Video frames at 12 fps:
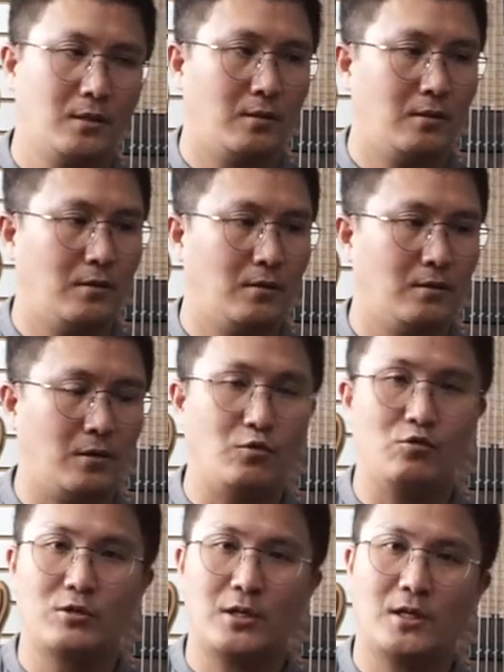어,
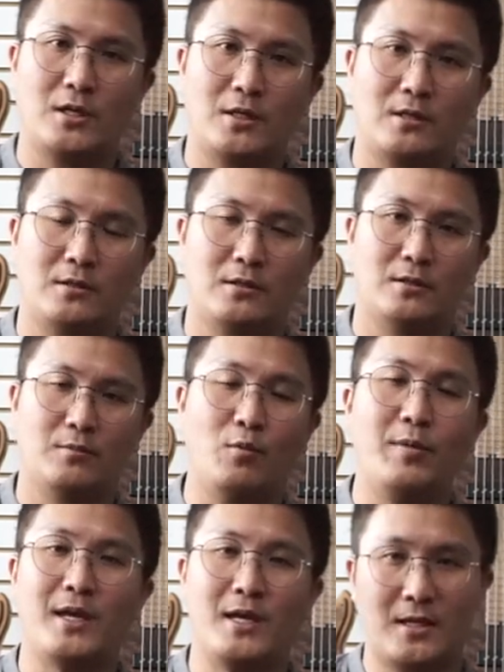연주자 그
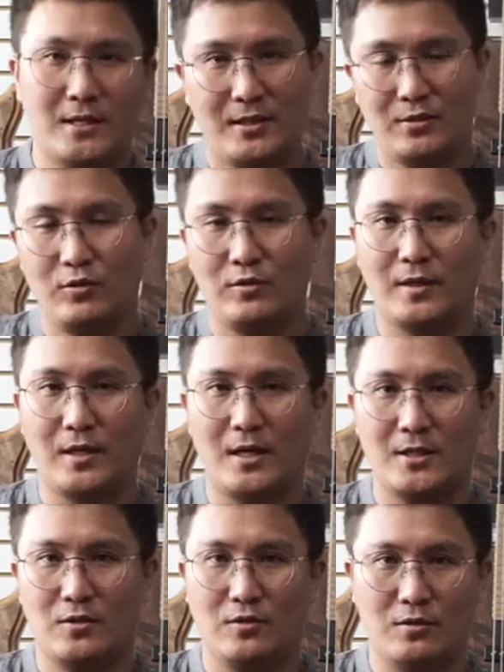몸에 익힐 수 있을
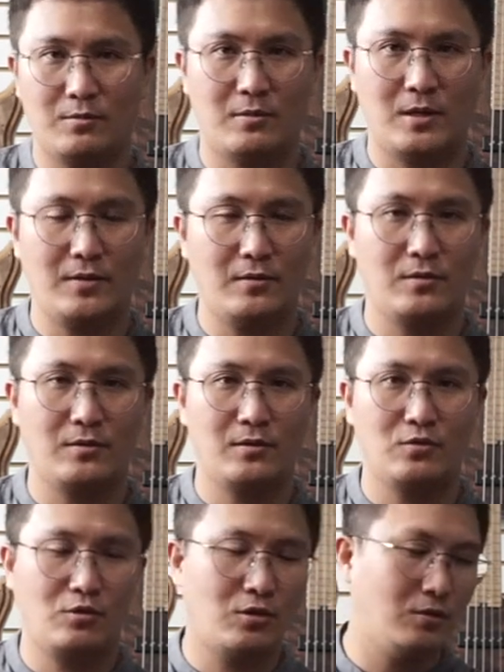때까지 연습을 하는 것을
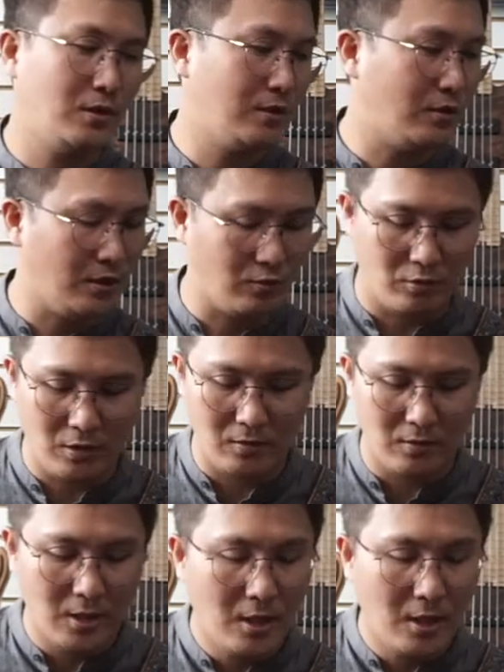추천 해드리고요.